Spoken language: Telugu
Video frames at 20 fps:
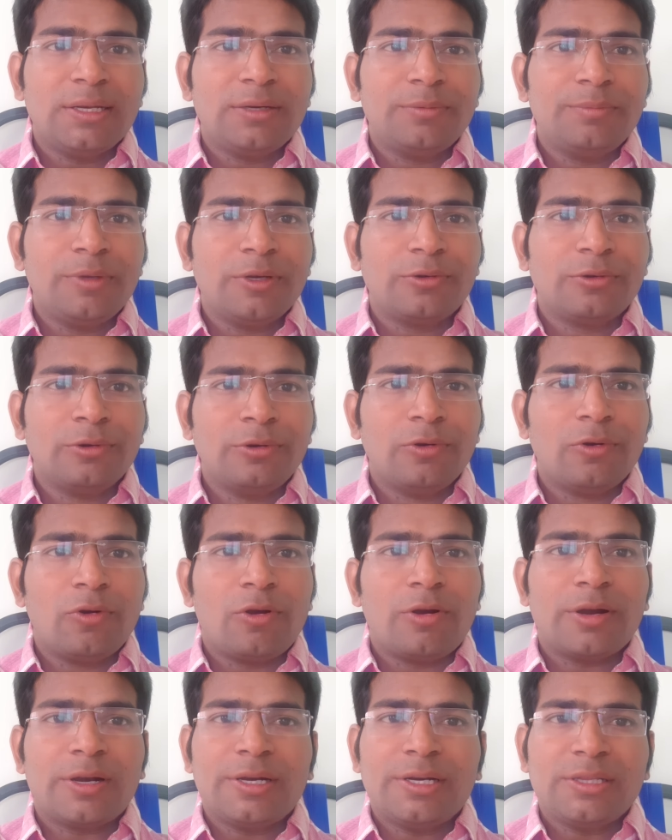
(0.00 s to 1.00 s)
నేను మీకు
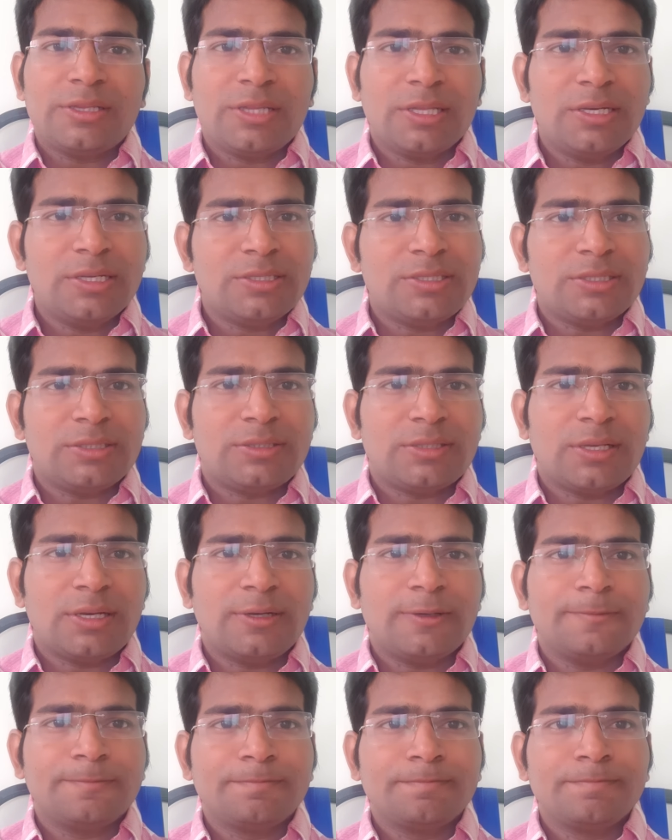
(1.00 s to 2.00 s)
ఆల్రెడీ తెలియజేశాను